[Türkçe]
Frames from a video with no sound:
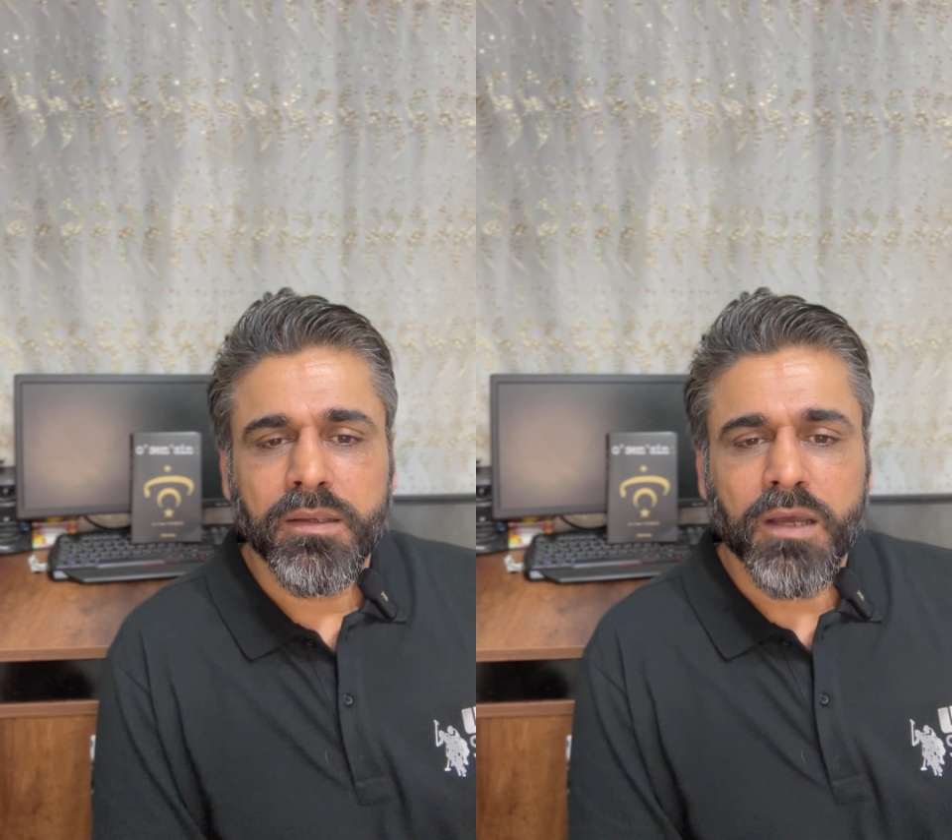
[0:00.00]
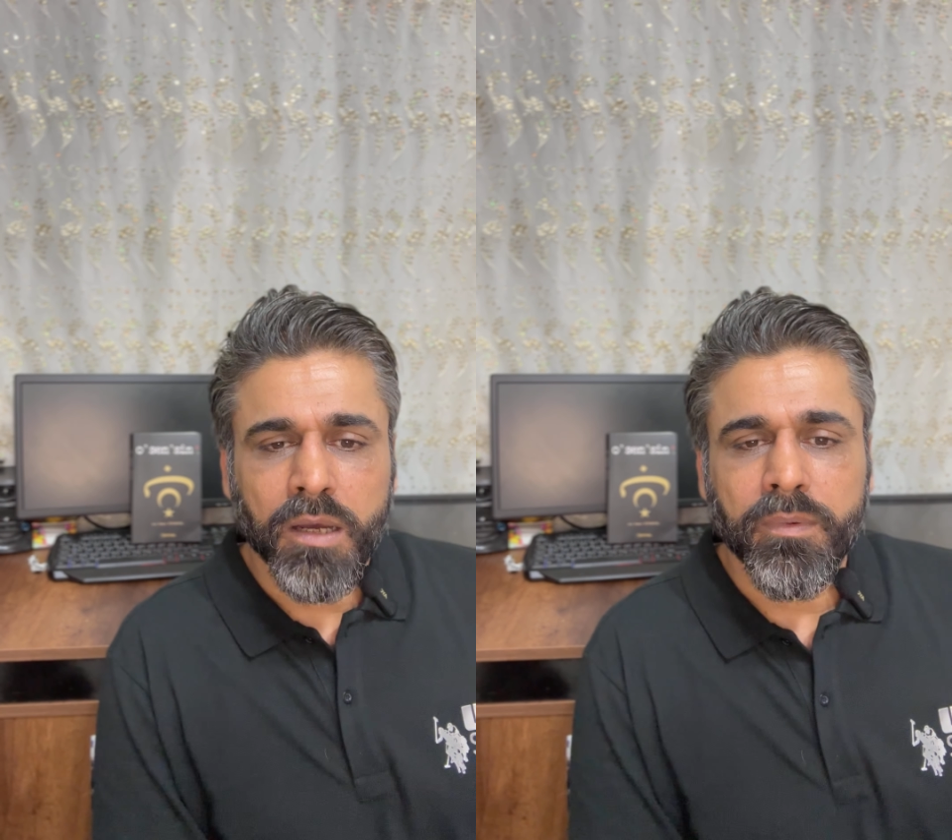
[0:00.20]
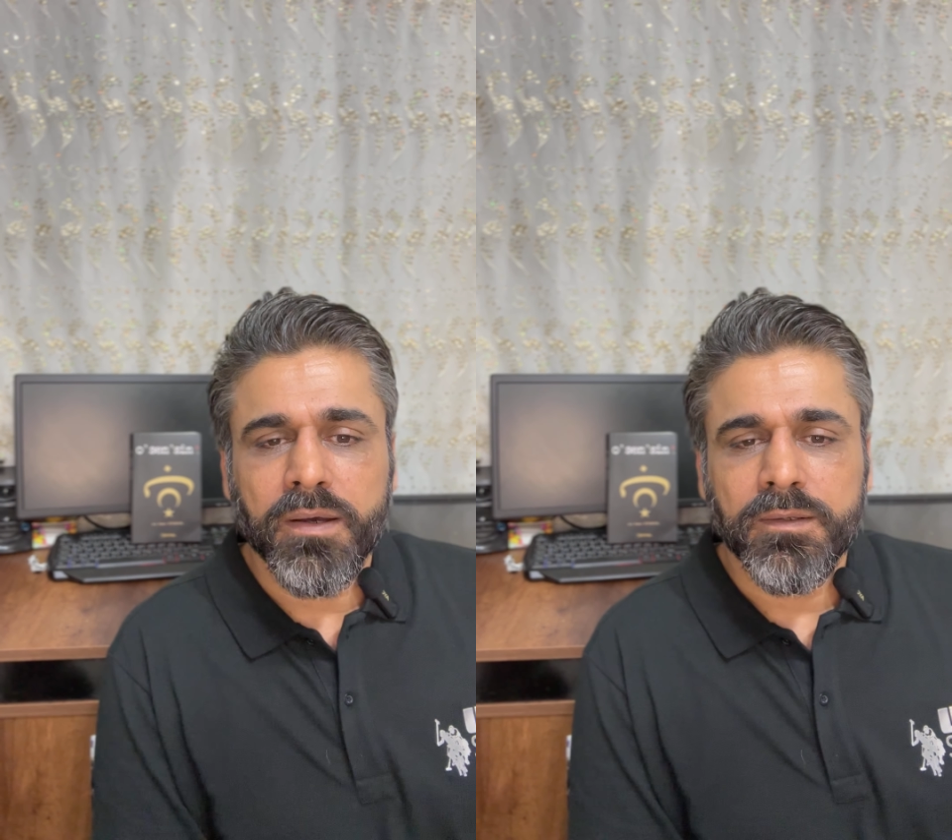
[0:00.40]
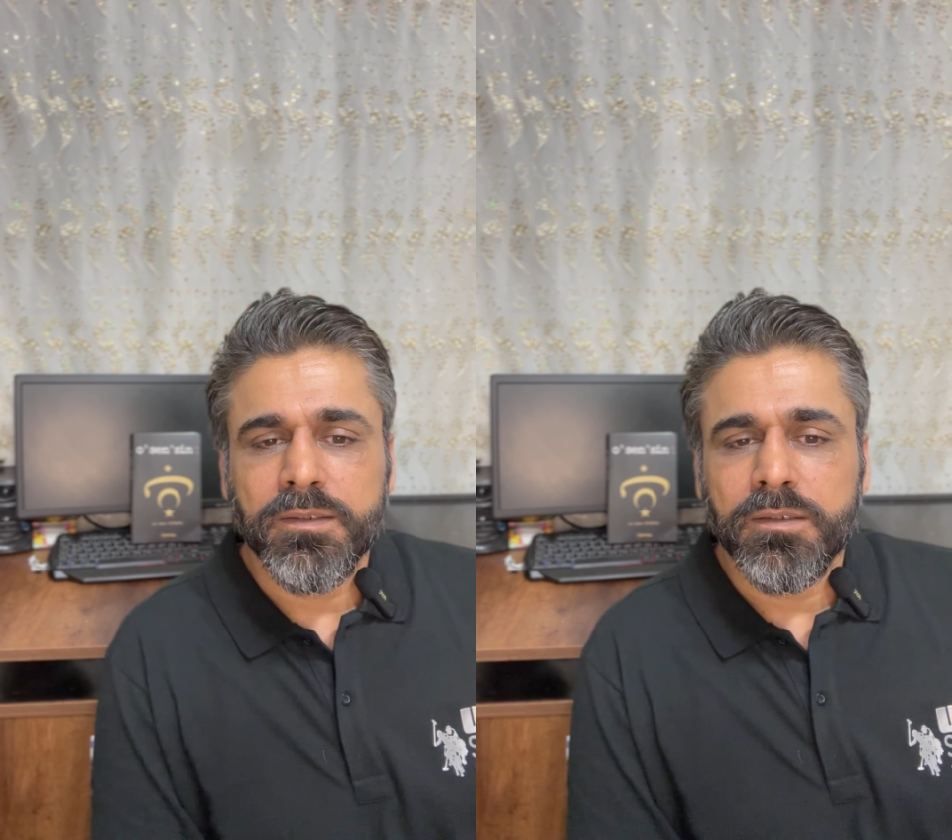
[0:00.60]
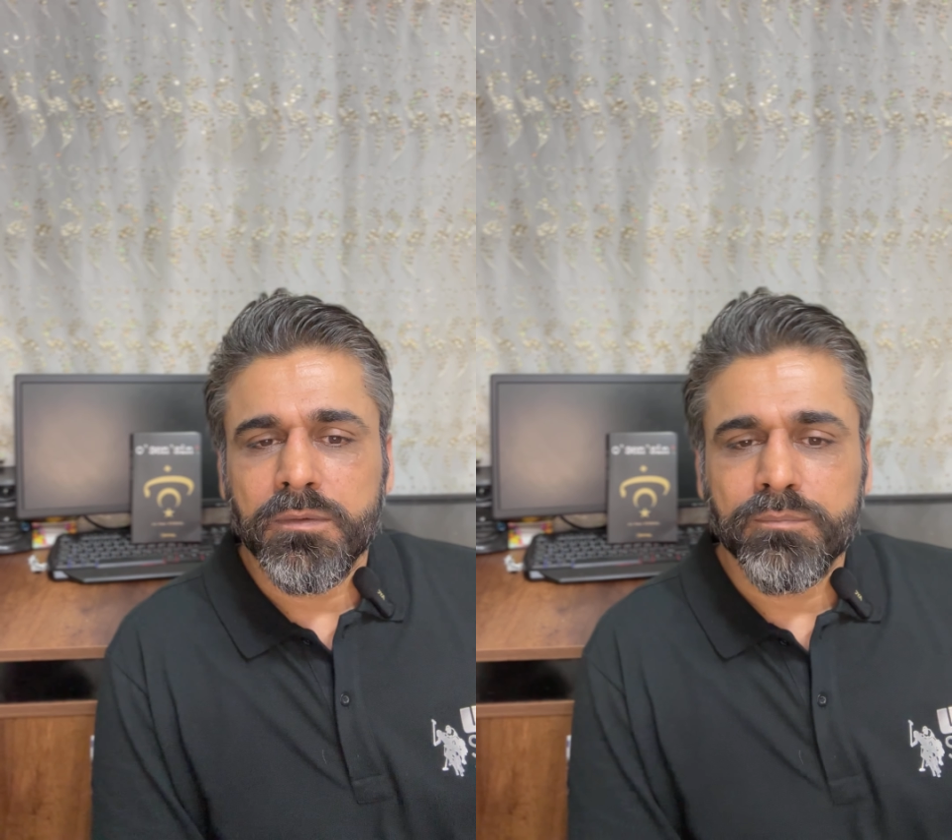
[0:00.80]
Ama
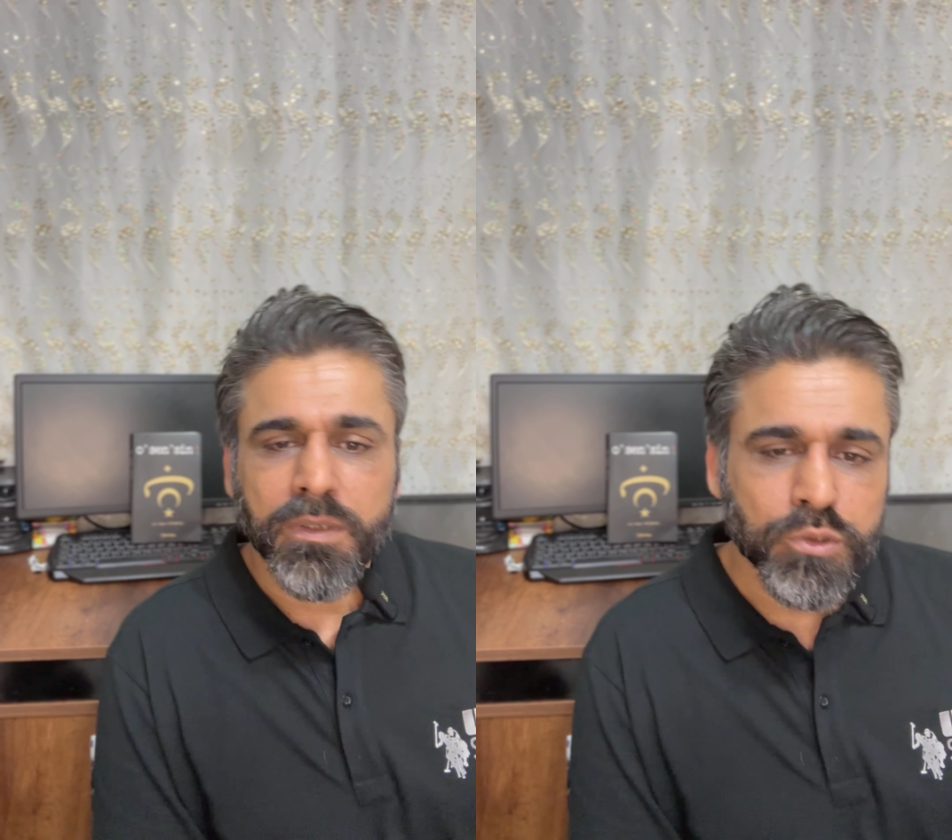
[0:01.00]
ben